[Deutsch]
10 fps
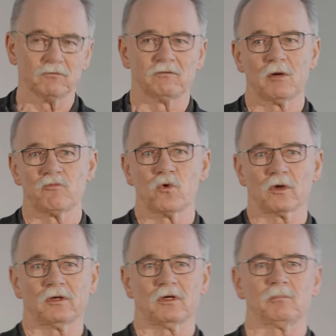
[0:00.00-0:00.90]
Wir haben
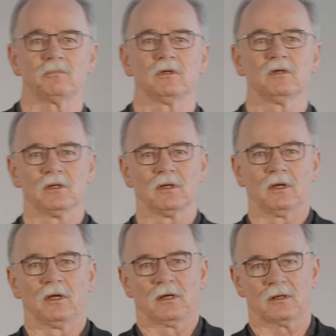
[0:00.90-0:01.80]
vorgegeben,
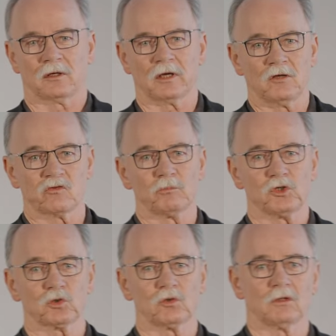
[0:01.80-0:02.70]
äh,
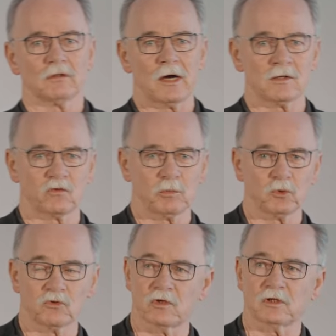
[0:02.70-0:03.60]
Gräsermischung, 80%
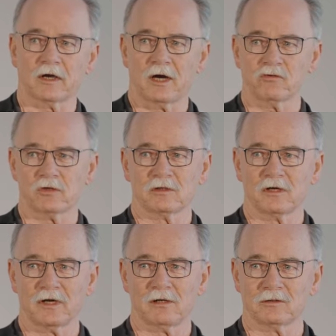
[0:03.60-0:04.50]
Prozent
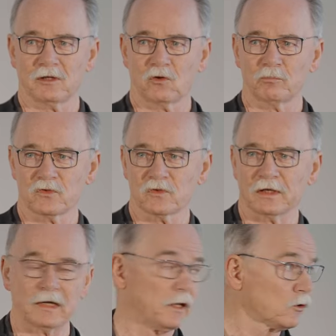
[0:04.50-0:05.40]
Grasanteil und dann noch ein
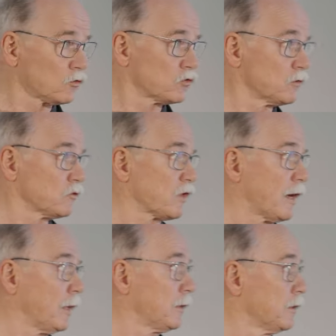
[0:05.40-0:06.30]
bisschen Klee oder sowas
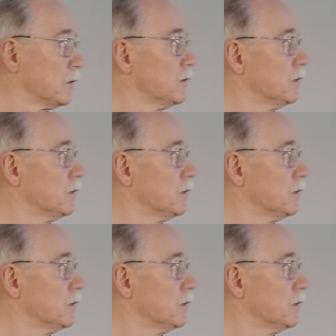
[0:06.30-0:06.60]
rein.